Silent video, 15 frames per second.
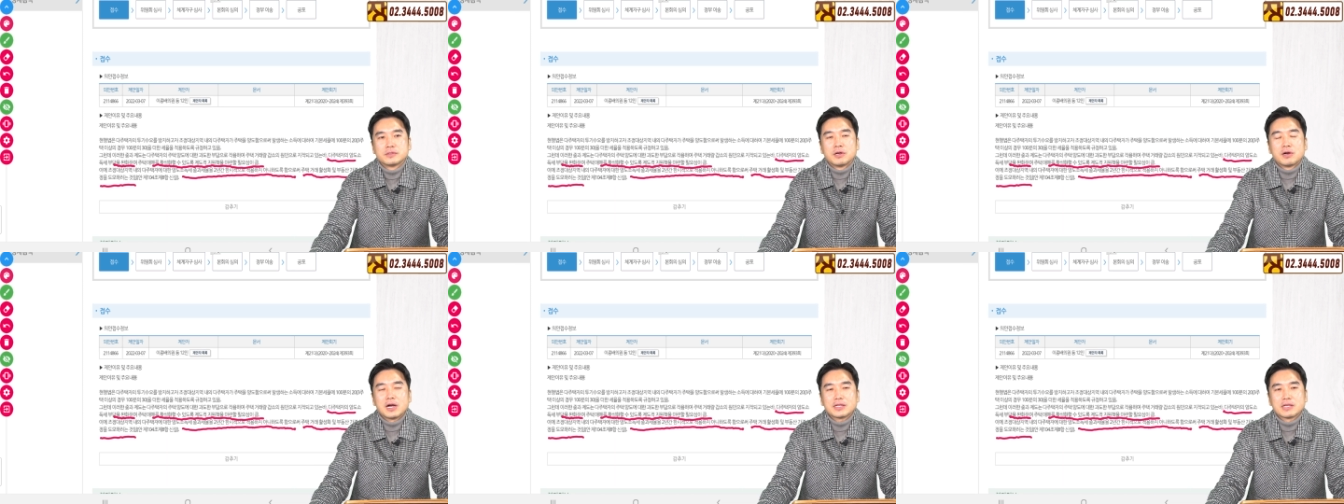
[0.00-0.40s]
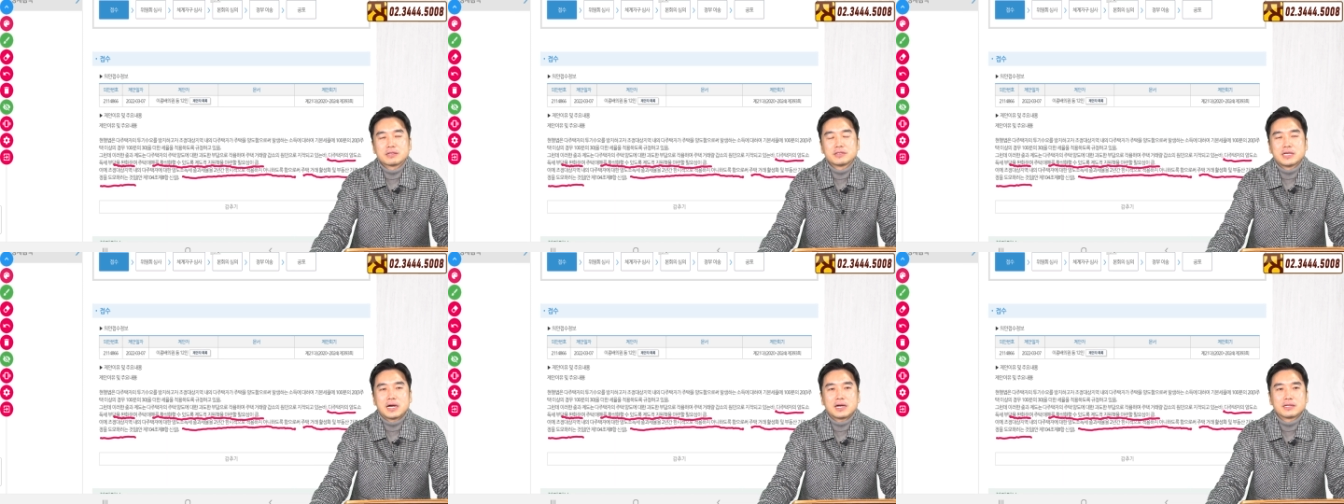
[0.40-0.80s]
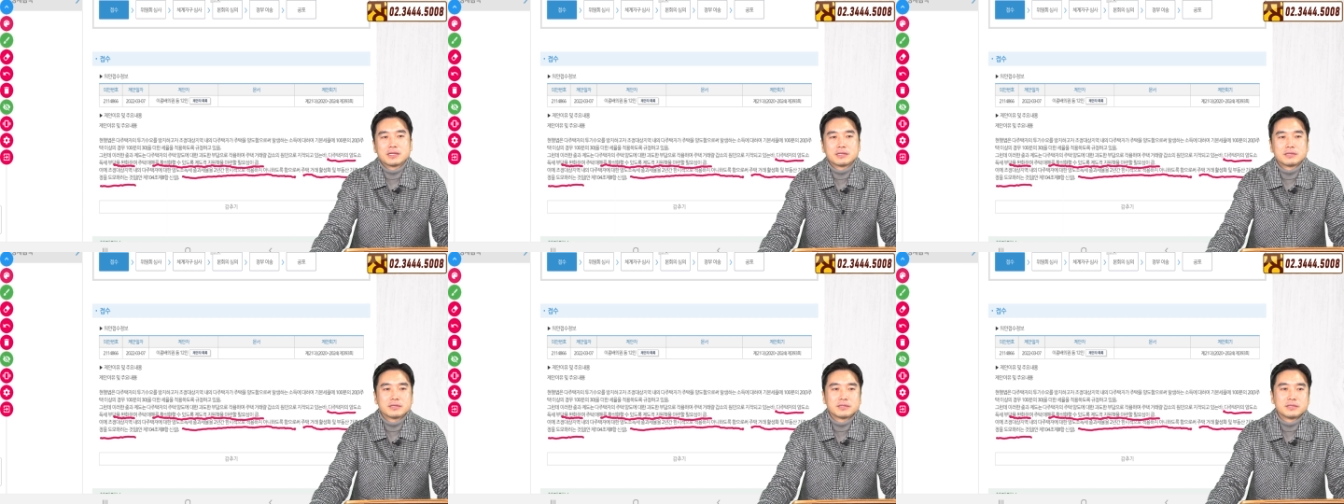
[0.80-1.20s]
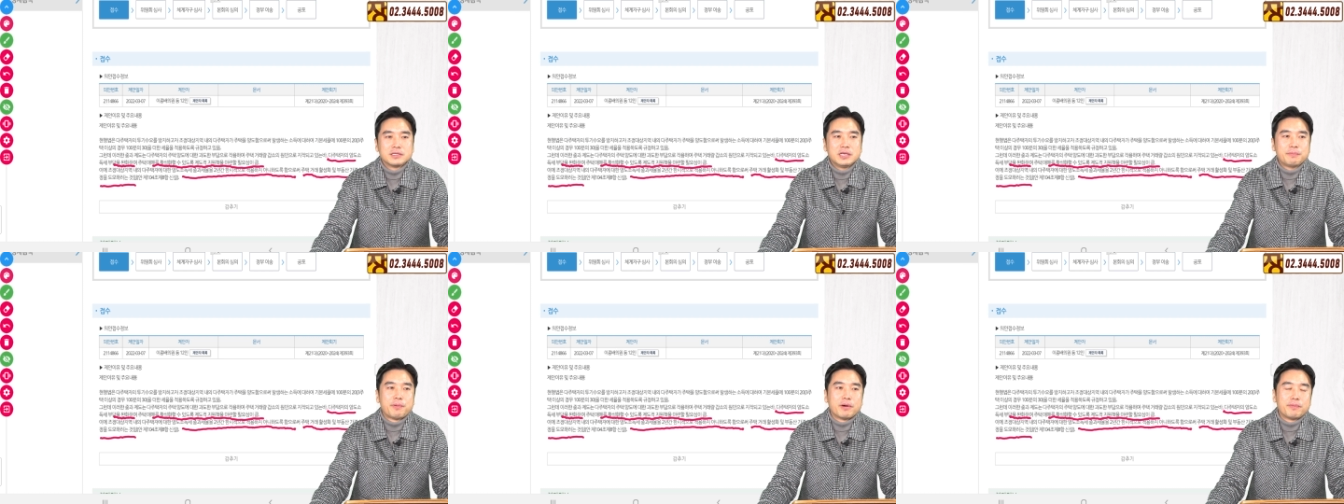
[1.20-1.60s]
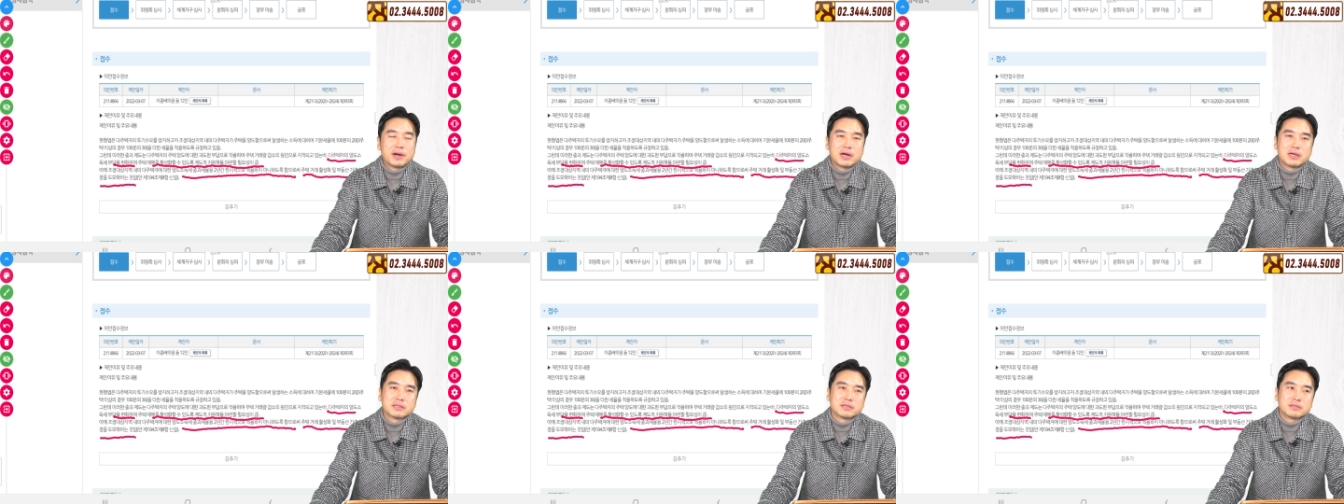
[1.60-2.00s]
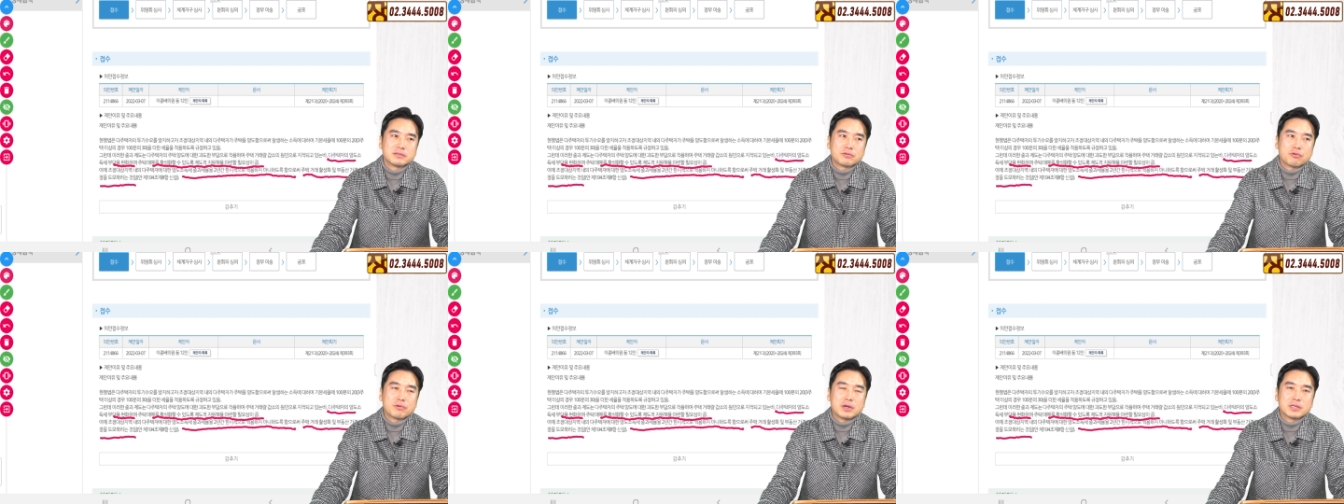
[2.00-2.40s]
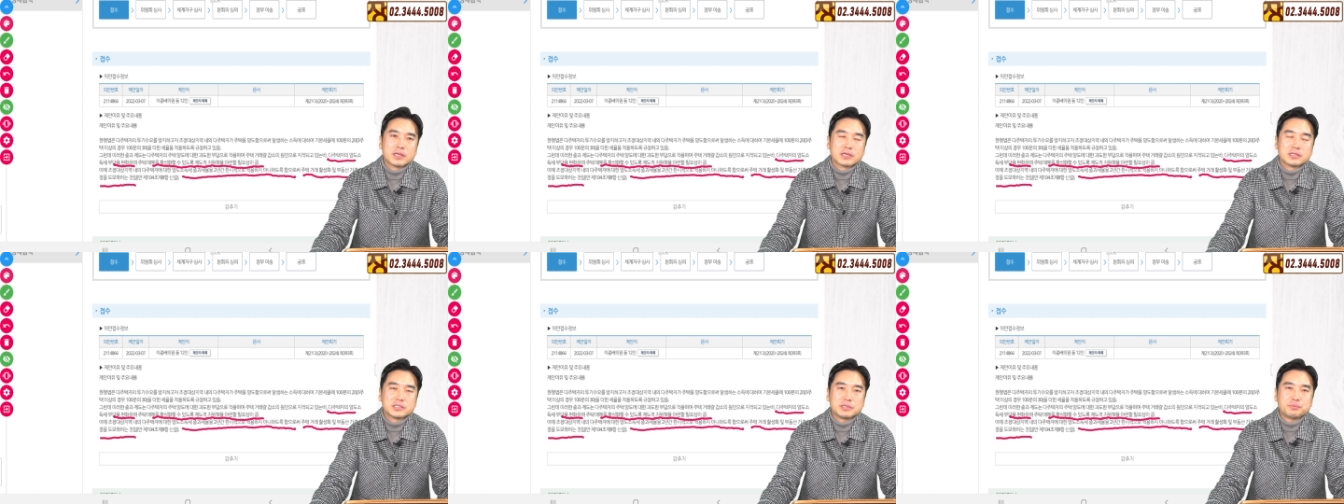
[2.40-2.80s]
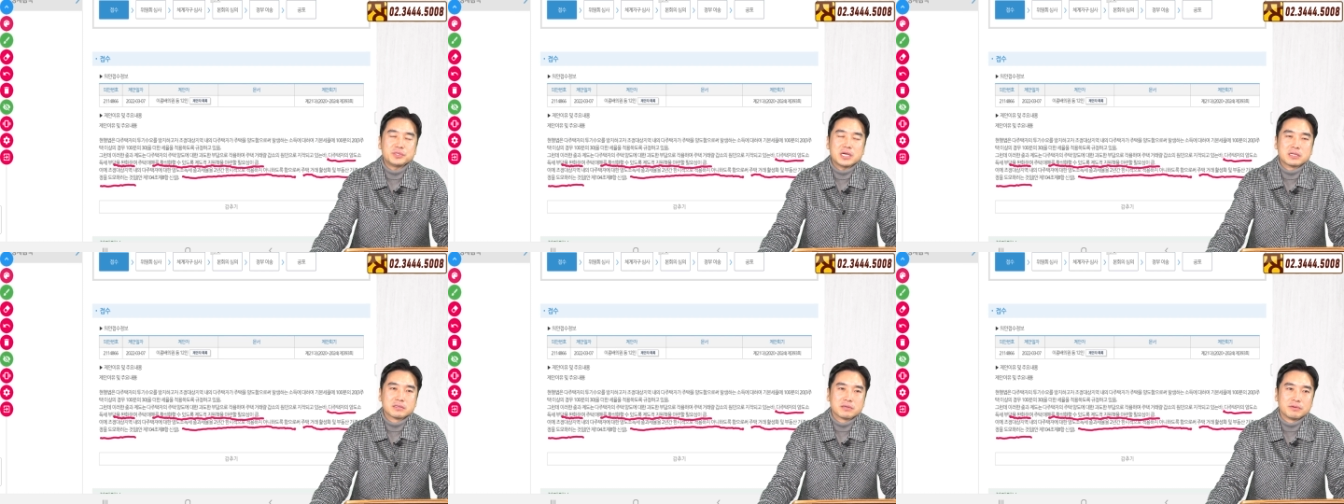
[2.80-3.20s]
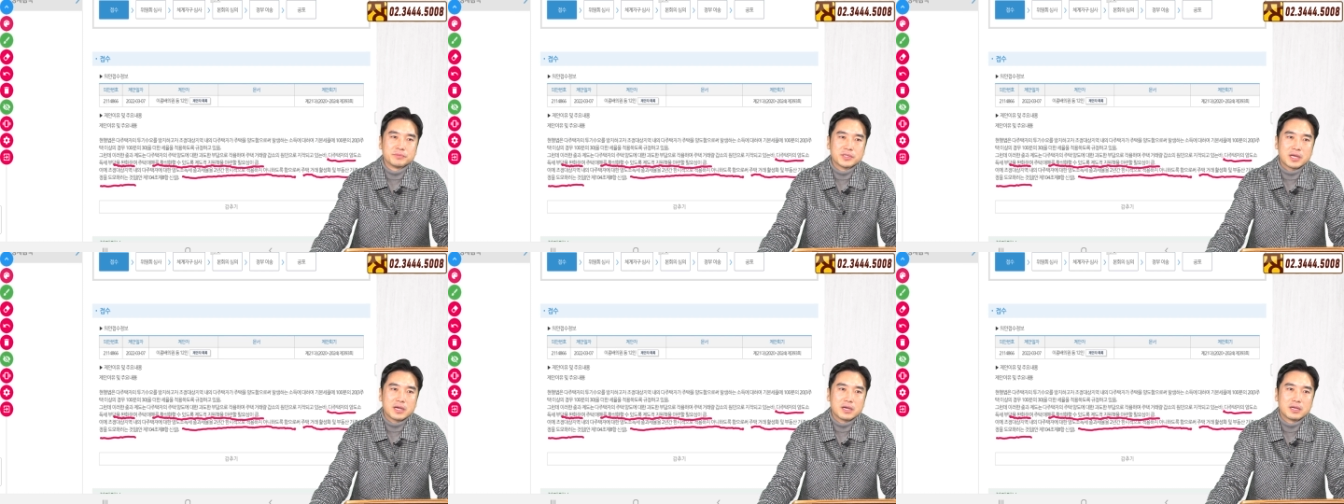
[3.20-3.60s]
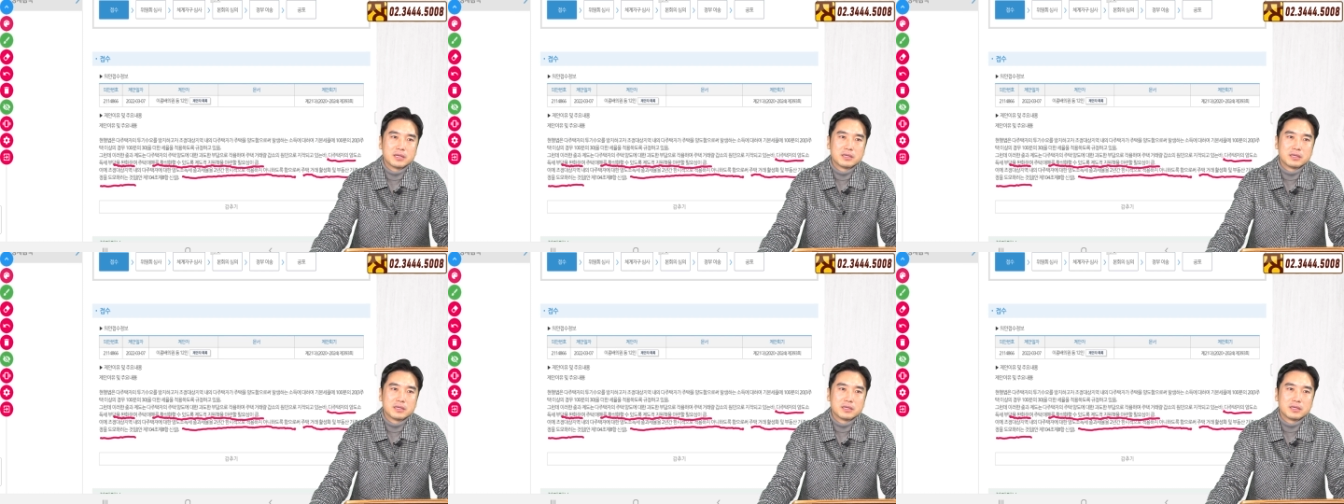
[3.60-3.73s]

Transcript: 여가 되든 야가 되든 이 법안은 통과되기는 쉽지 않을 겁니다